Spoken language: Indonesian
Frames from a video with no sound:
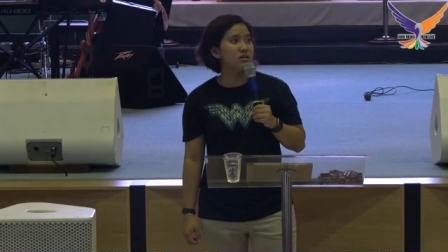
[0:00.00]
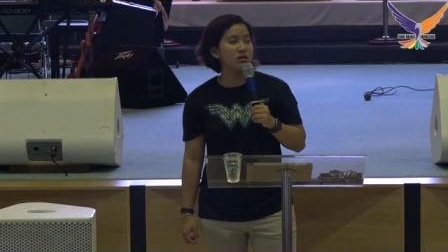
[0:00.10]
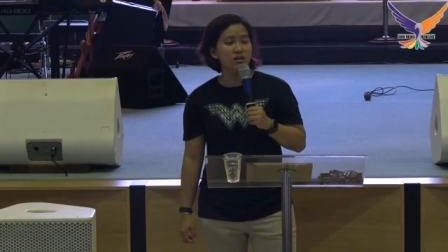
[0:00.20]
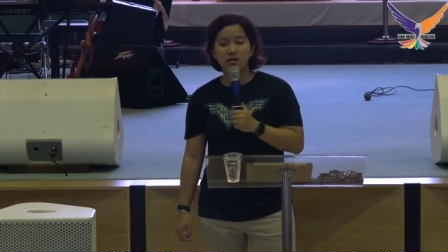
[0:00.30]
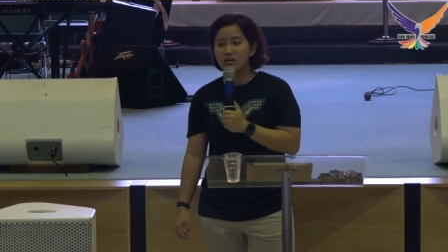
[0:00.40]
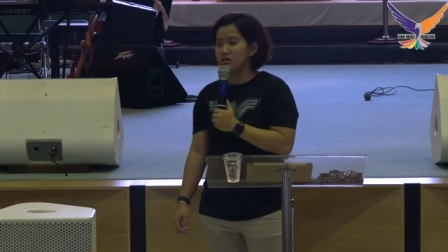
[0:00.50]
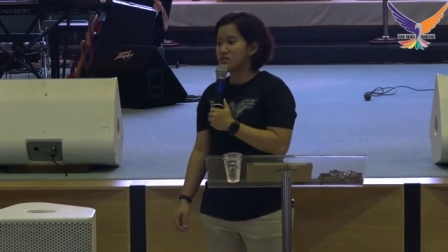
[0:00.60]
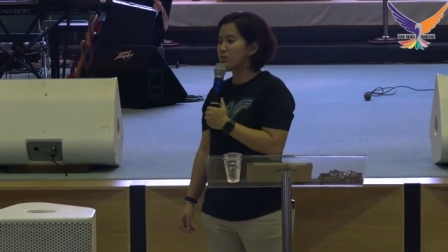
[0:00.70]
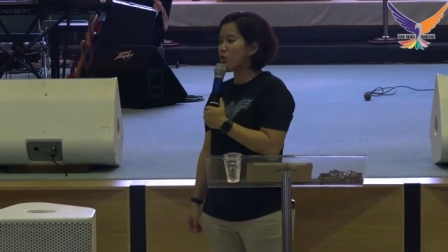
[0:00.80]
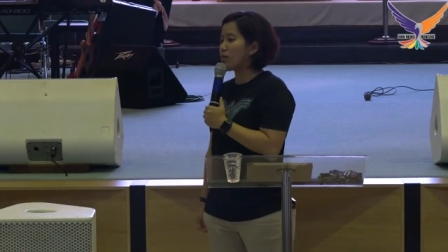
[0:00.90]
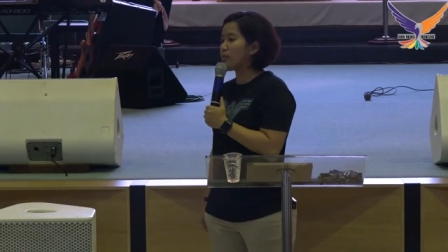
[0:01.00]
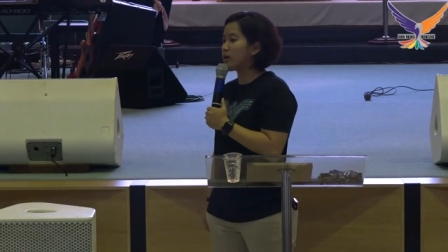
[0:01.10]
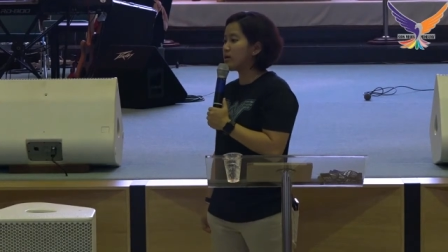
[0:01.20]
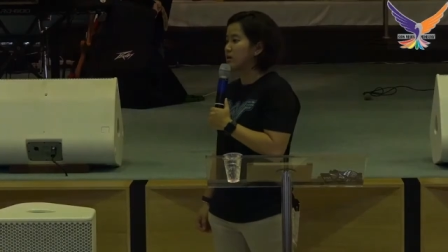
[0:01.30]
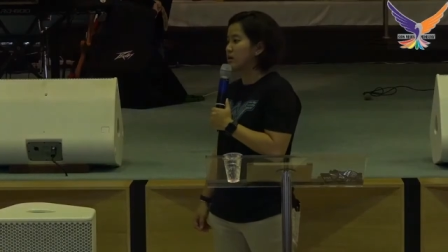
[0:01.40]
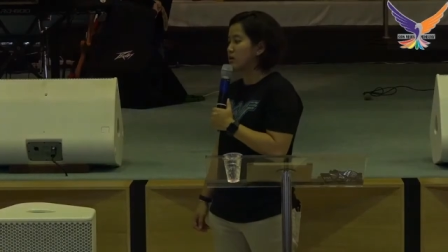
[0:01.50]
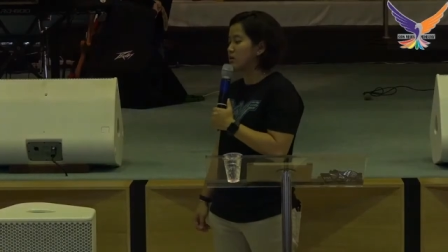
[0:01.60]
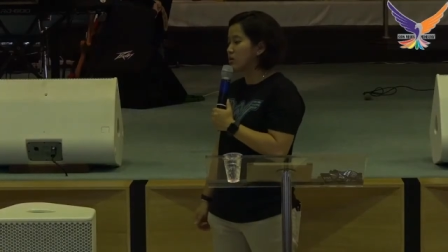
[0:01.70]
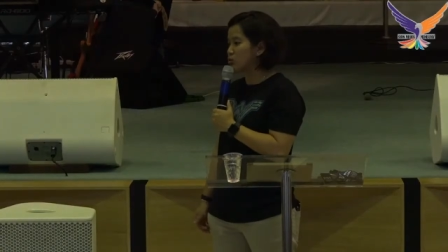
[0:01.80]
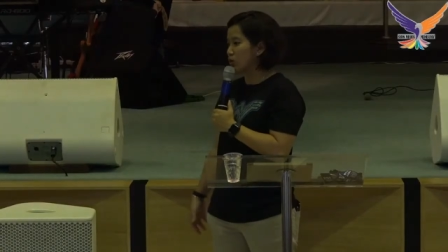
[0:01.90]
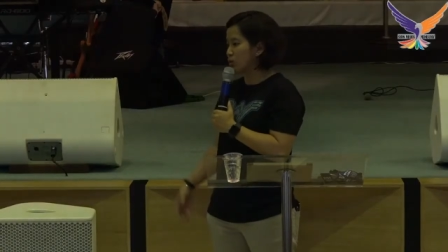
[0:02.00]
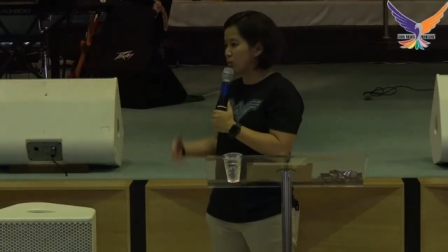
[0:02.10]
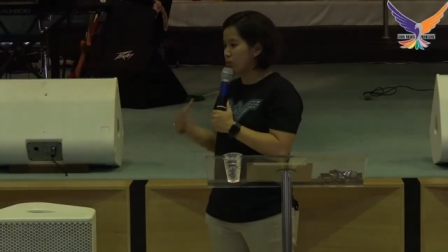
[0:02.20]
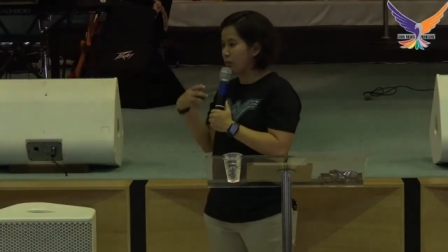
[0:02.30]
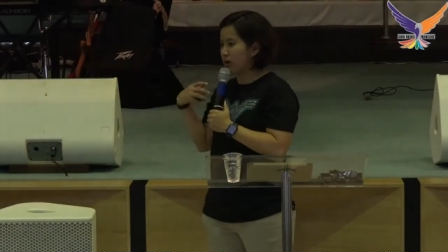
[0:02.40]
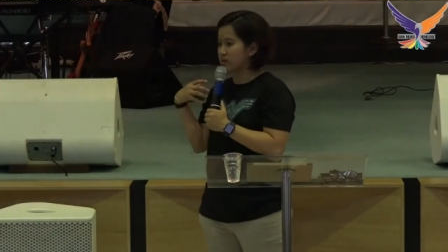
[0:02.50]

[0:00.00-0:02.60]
ya. Saya mau ngapain nih, katanya Tuhan mau pakai